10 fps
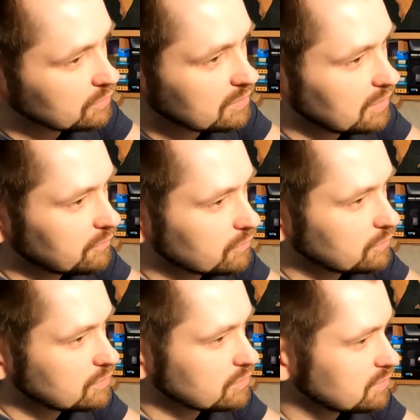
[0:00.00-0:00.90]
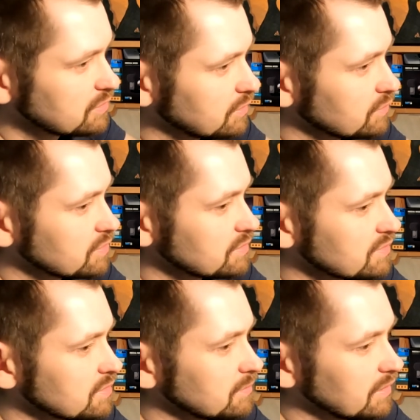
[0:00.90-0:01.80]
od telefonu czy od czegoś.
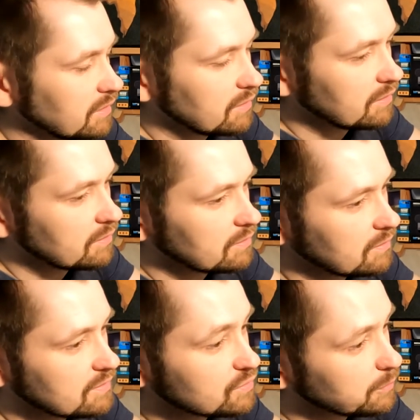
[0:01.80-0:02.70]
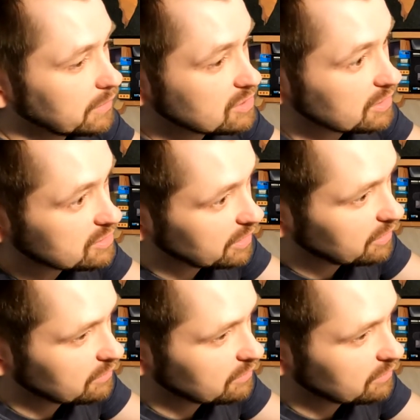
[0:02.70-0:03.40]
Są takie super chargery,